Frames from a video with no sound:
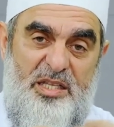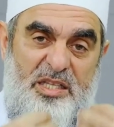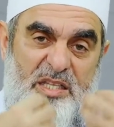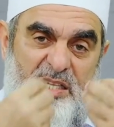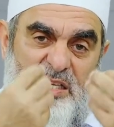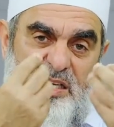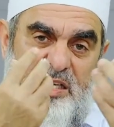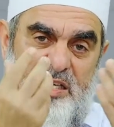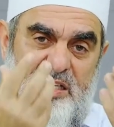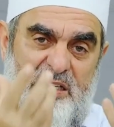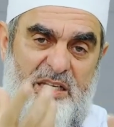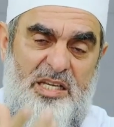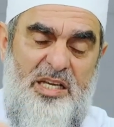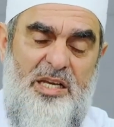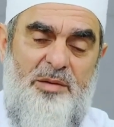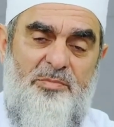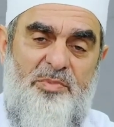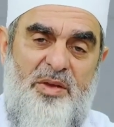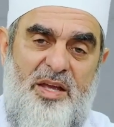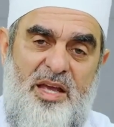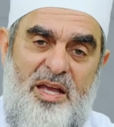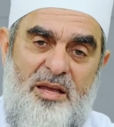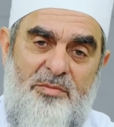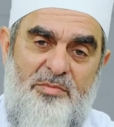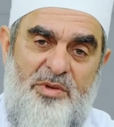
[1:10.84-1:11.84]
dini
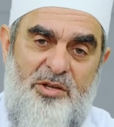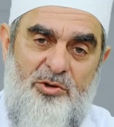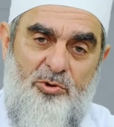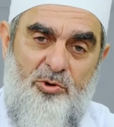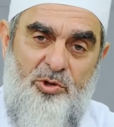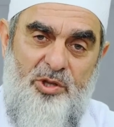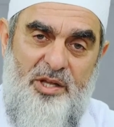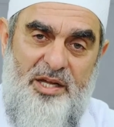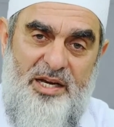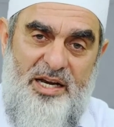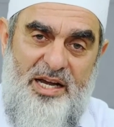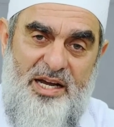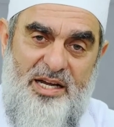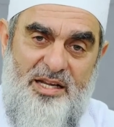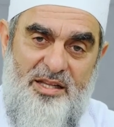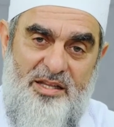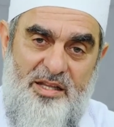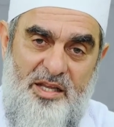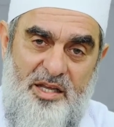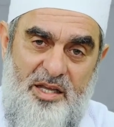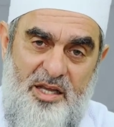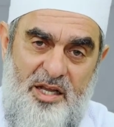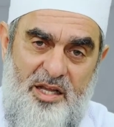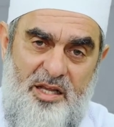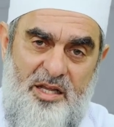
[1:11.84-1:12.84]
bir emir olarak
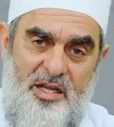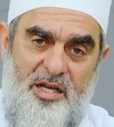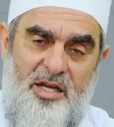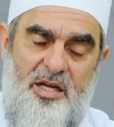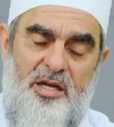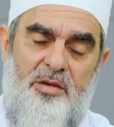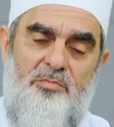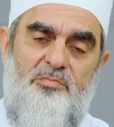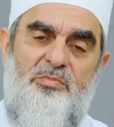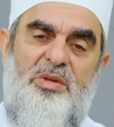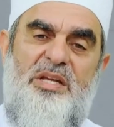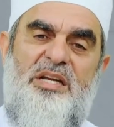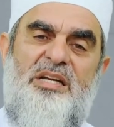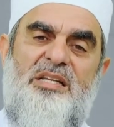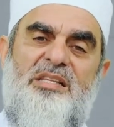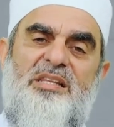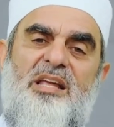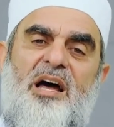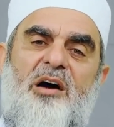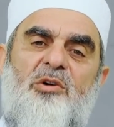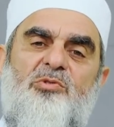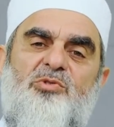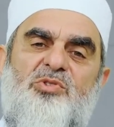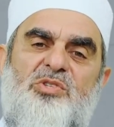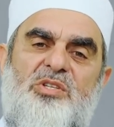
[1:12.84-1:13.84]
değil, bir
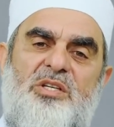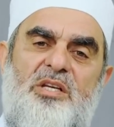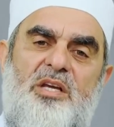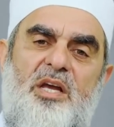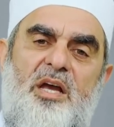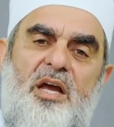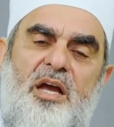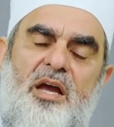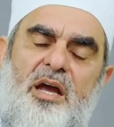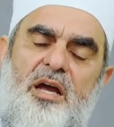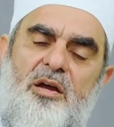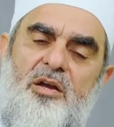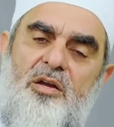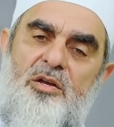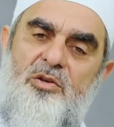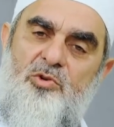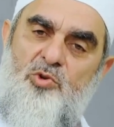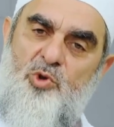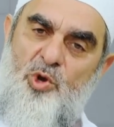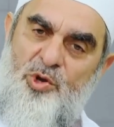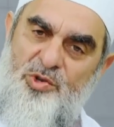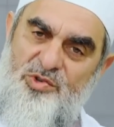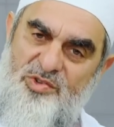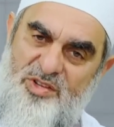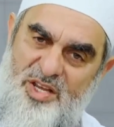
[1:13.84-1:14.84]
tavsiye
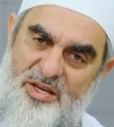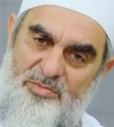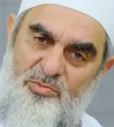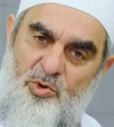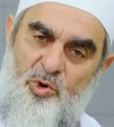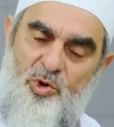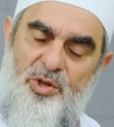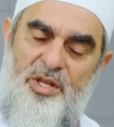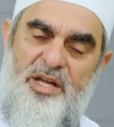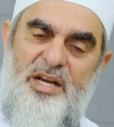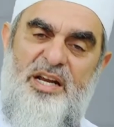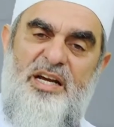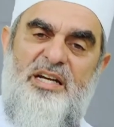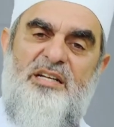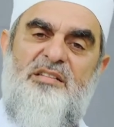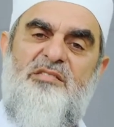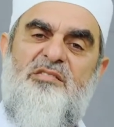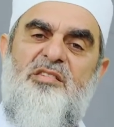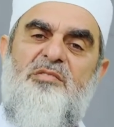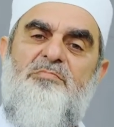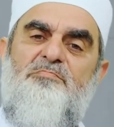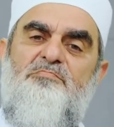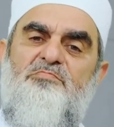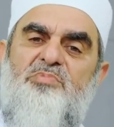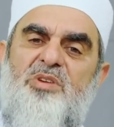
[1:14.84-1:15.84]
yöntemi olarak,
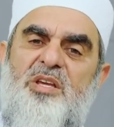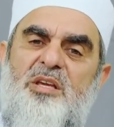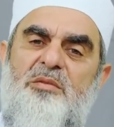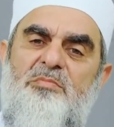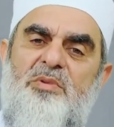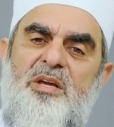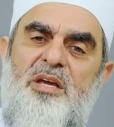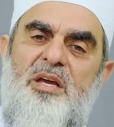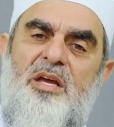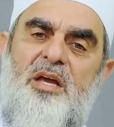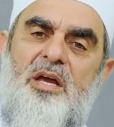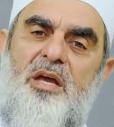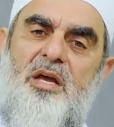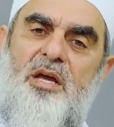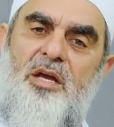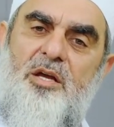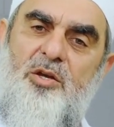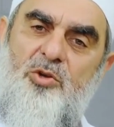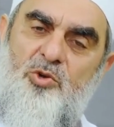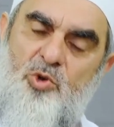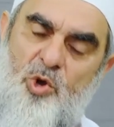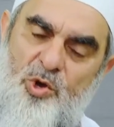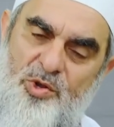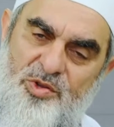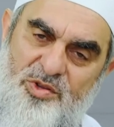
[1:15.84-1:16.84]
tıbbi bir
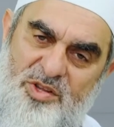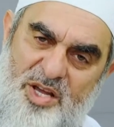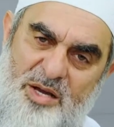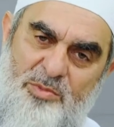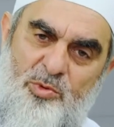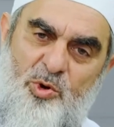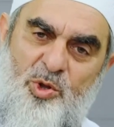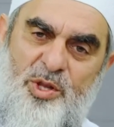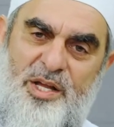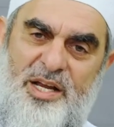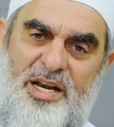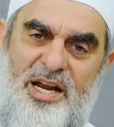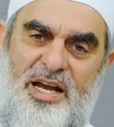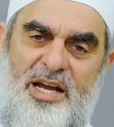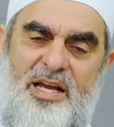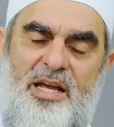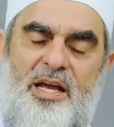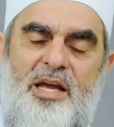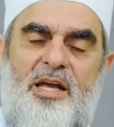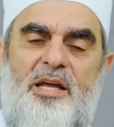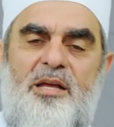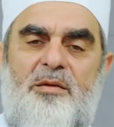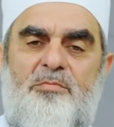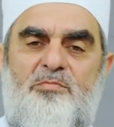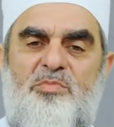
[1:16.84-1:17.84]
yöntem olarak
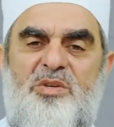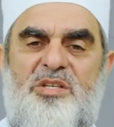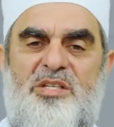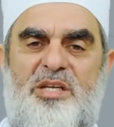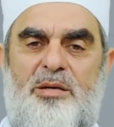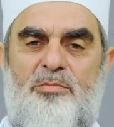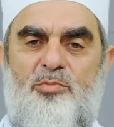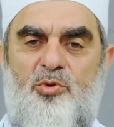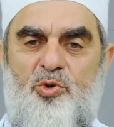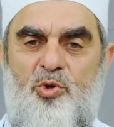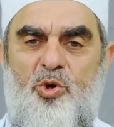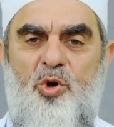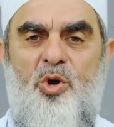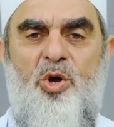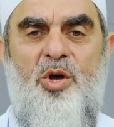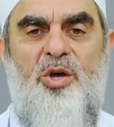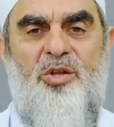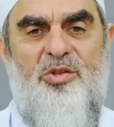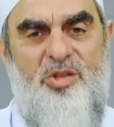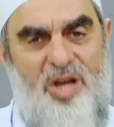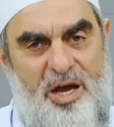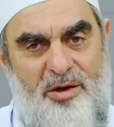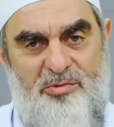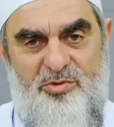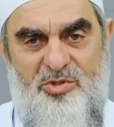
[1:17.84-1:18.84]
bize bunu
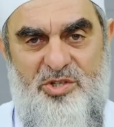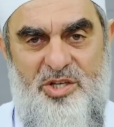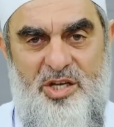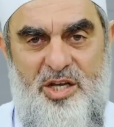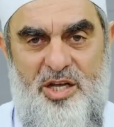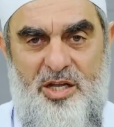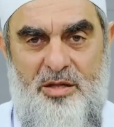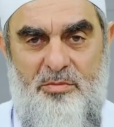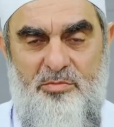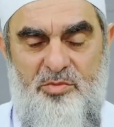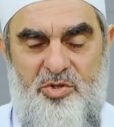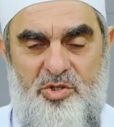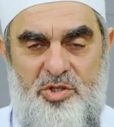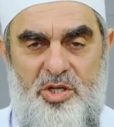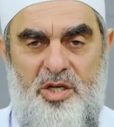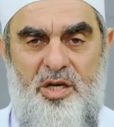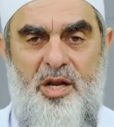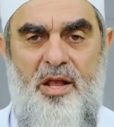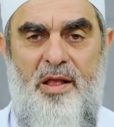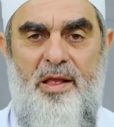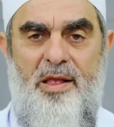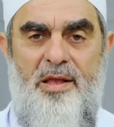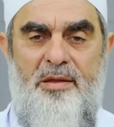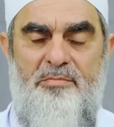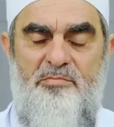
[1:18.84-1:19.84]
tavsiye etmiştir.
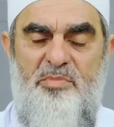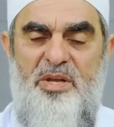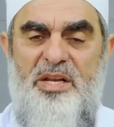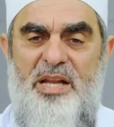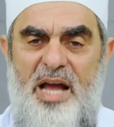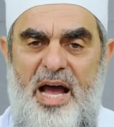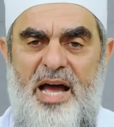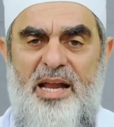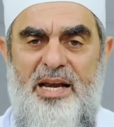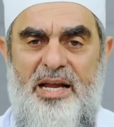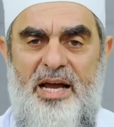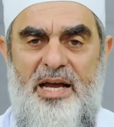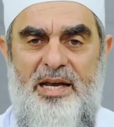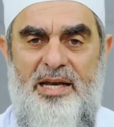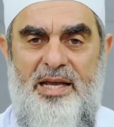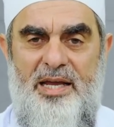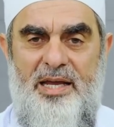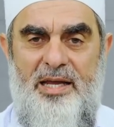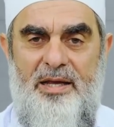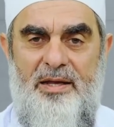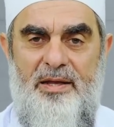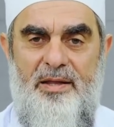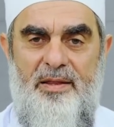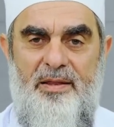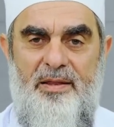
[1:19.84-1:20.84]
Binaenaleyh